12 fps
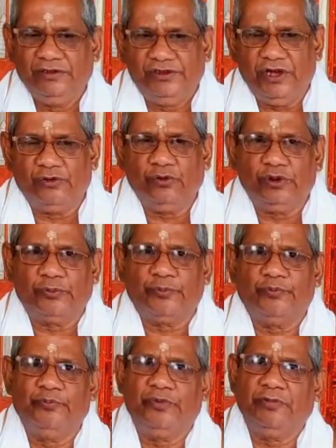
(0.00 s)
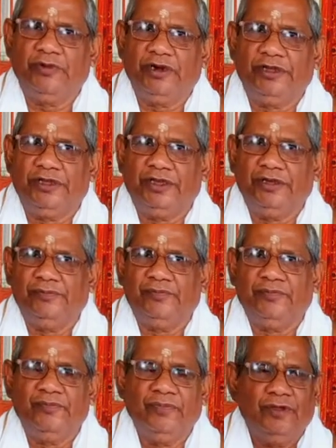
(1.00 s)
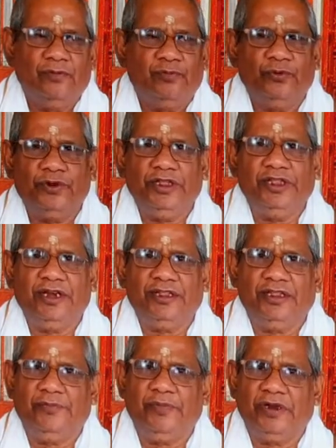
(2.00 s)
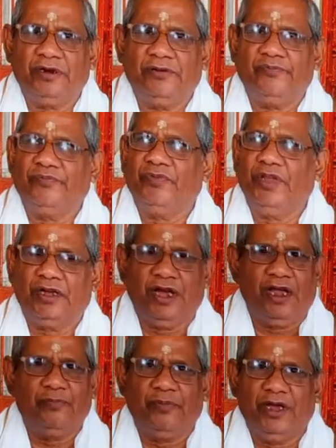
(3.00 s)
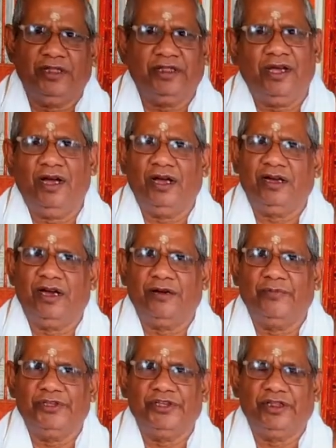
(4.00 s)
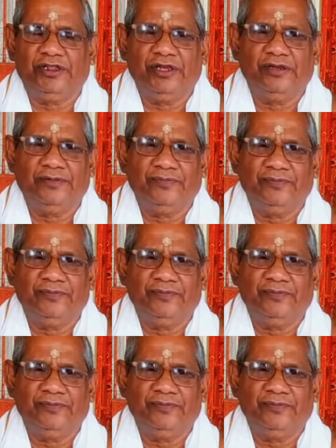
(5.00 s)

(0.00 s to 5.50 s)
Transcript: चारों तरफ भ्रमण किए पूरे धरती पर अकाल पड़ा था हाहाकार मचा था